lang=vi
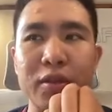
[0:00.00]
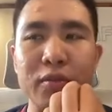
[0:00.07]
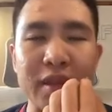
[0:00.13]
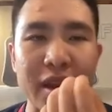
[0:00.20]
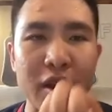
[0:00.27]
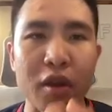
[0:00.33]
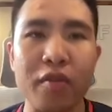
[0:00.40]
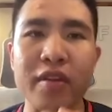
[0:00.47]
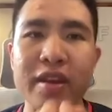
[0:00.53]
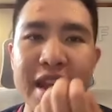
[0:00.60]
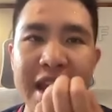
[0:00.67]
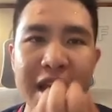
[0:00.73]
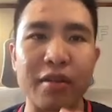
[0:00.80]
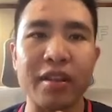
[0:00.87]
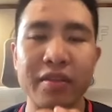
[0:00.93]
chúng ta nói về
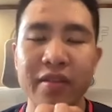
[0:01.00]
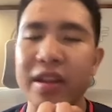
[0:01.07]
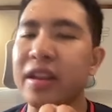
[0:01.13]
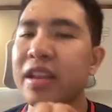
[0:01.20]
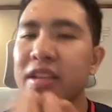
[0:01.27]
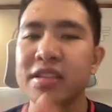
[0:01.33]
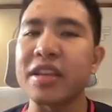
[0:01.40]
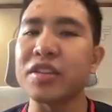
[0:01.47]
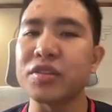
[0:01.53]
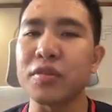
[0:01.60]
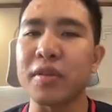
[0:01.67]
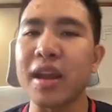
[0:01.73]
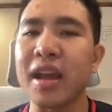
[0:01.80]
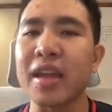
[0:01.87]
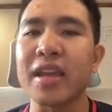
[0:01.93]
DAO thì phải
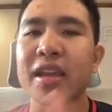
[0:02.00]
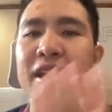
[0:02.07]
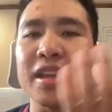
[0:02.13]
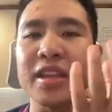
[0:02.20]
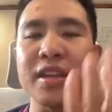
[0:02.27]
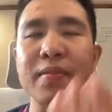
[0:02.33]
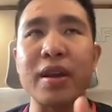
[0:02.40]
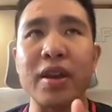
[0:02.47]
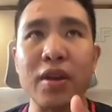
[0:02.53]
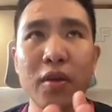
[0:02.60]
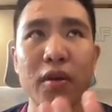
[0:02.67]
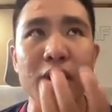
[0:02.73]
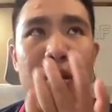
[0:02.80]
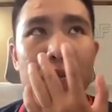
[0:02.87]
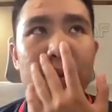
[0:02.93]
decentralize nhưng mà
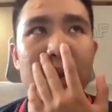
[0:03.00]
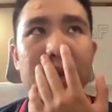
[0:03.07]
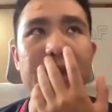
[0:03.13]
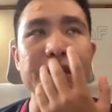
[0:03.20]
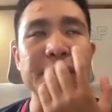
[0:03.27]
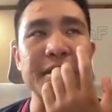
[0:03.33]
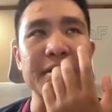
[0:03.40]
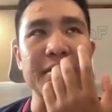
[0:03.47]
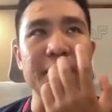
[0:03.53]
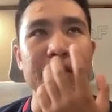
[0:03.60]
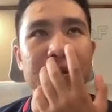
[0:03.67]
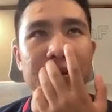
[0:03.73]
đôi lúc á, cái sự